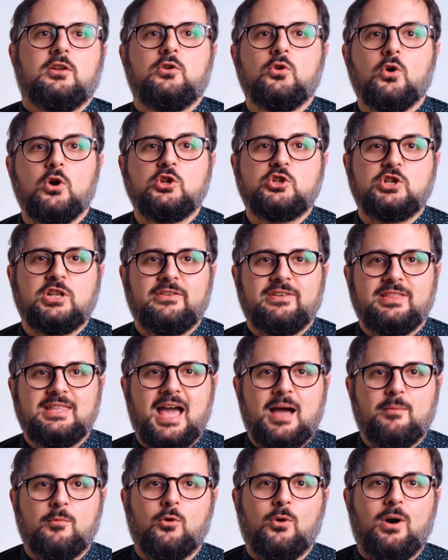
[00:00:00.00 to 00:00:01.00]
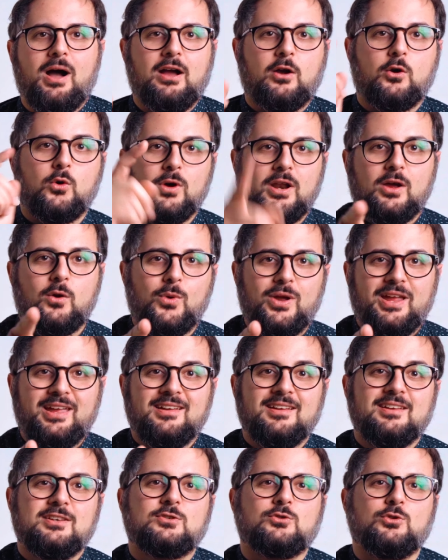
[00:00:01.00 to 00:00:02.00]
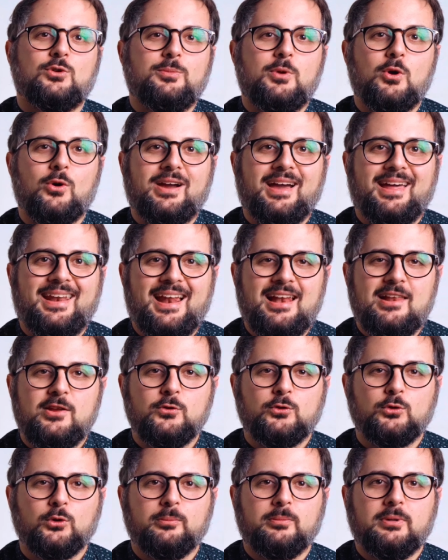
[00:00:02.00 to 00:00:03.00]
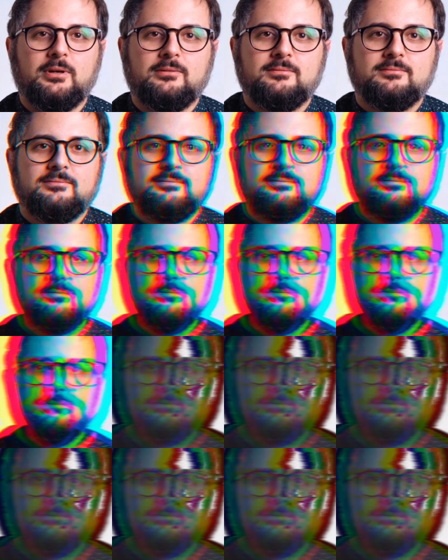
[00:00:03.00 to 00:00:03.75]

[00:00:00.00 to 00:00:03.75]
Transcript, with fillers: Noi ci rivediamo ancora qui sul mio canale YouTube.